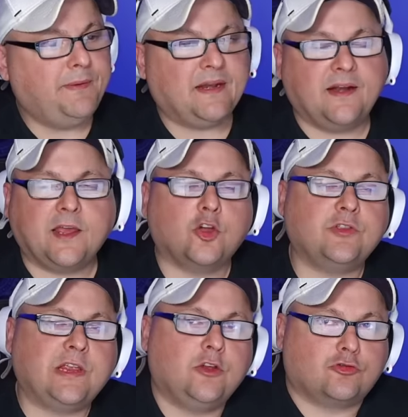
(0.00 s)
birine
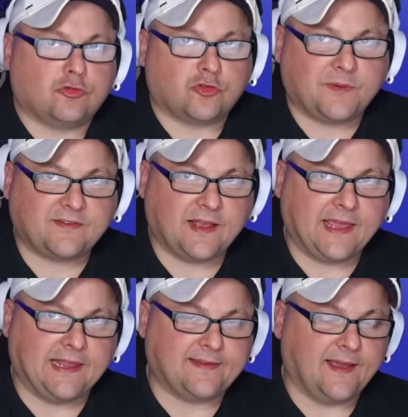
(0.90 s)
gönderiyorsunuz mesela
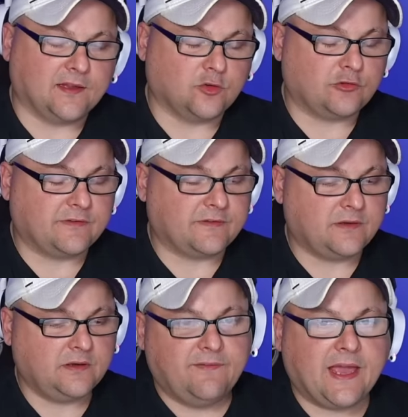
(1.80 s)
HTA
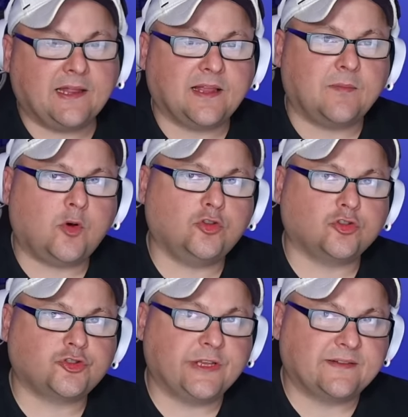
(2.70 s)
dosyasını ve adam o
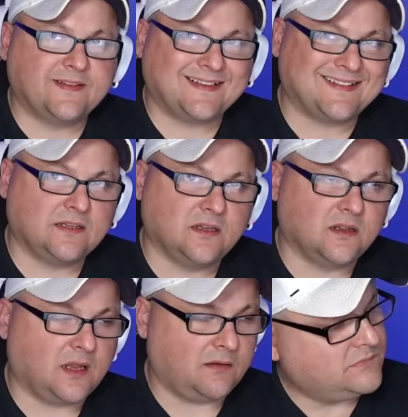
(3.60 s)
dosyaya
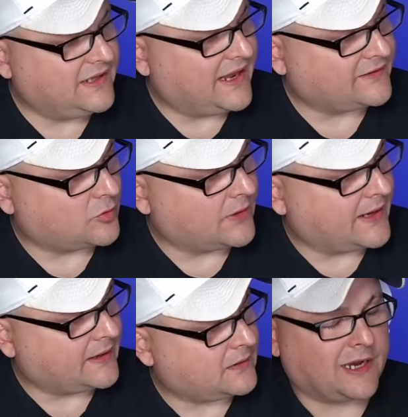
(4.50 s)
tıkladığında direkt
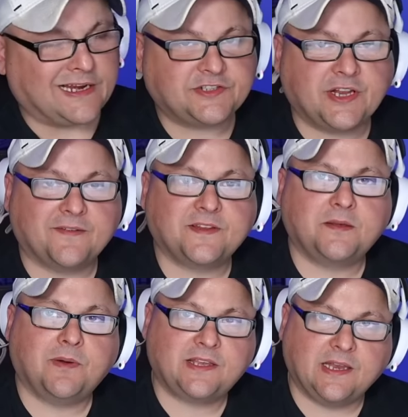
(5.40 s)
olarak karşı
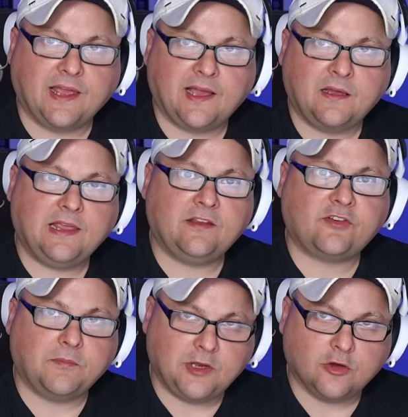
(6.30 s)
taraftaki makineye
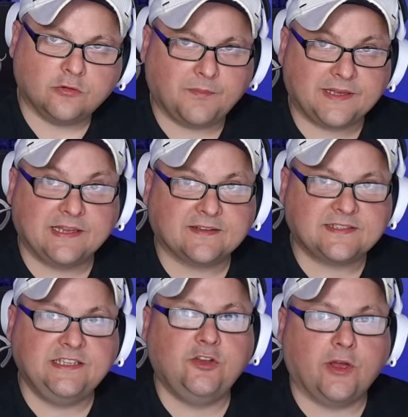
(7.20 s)
erişebiliyor.
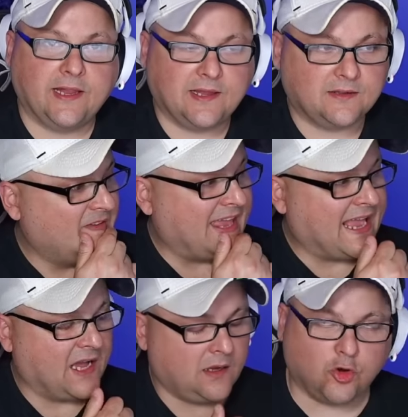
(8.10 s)
Makinası gidiyor elden.
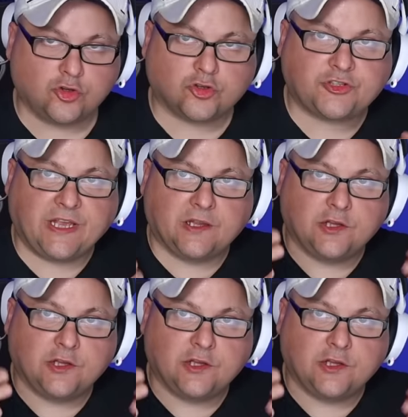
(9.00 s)
Veya o dosyayı